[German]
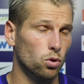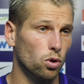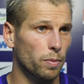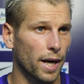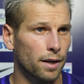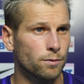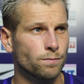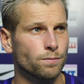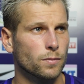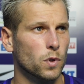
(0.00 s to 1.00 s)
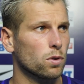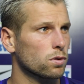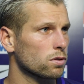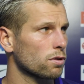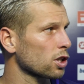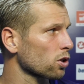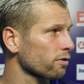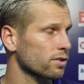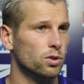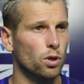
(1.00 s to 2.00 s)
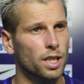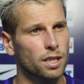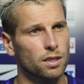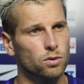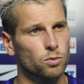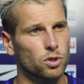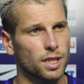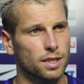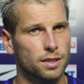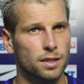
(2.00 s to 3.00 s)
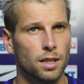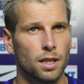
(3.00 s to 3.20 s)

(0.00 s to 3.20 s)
top ein und wir schaffen es noch nicht, das umzusetzen.